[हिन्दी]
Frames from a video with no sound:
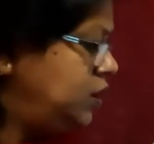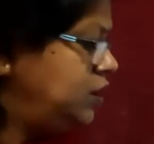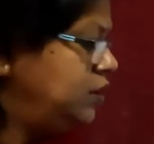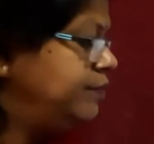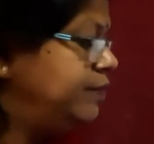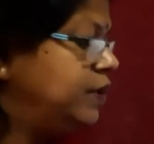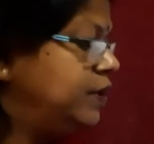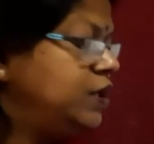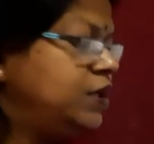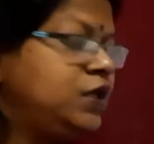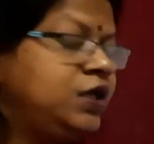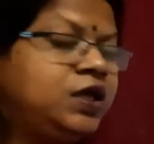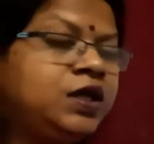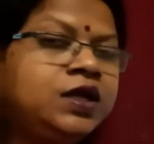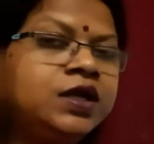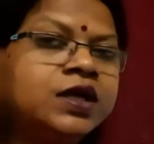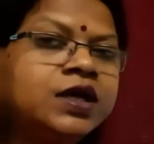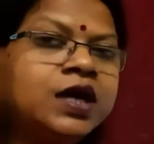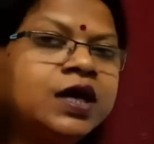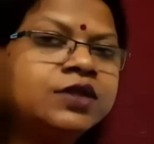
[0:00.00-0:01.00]
ई बड़ी ई
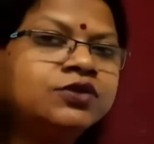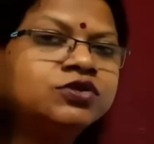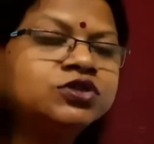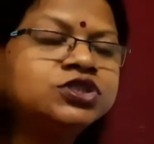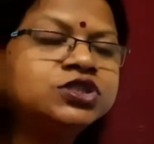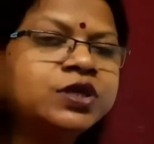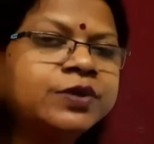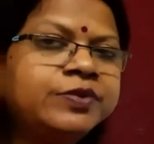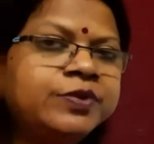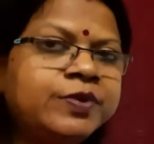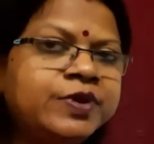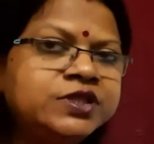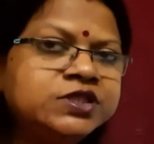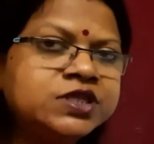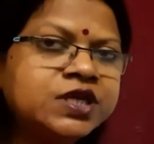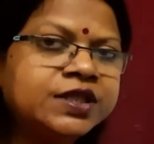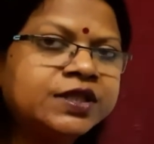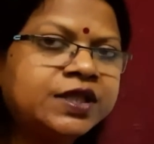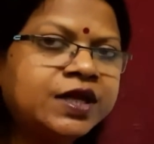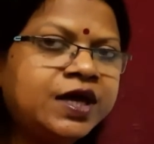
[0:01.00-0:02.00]
लगा तो शब्द बन
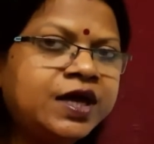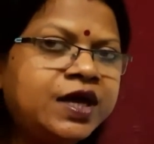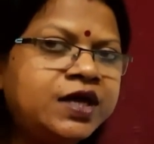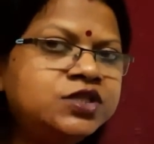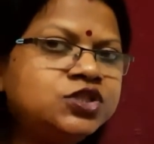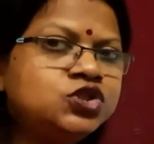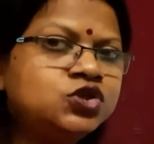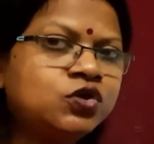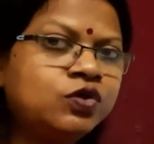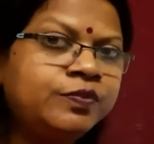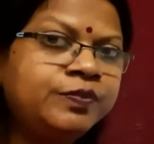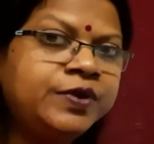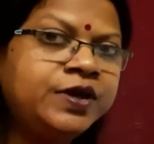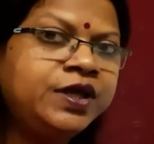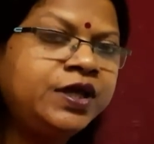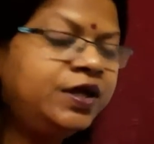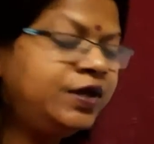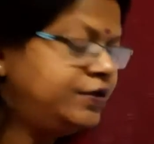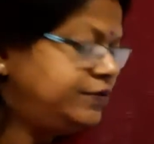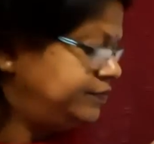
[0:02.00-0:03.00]
जाता है झोपड़ी